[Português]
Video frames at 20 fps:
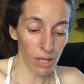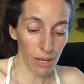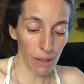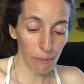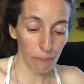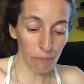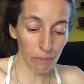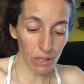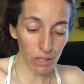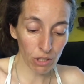
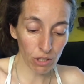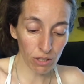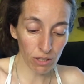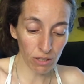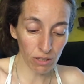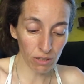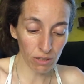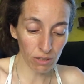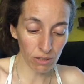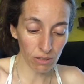Mas
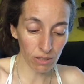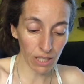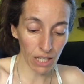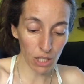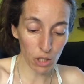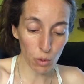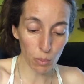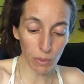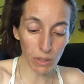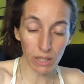se quer
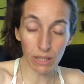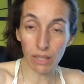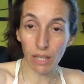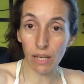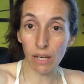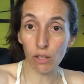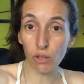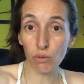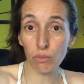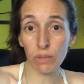espreitar
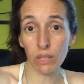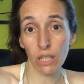alguma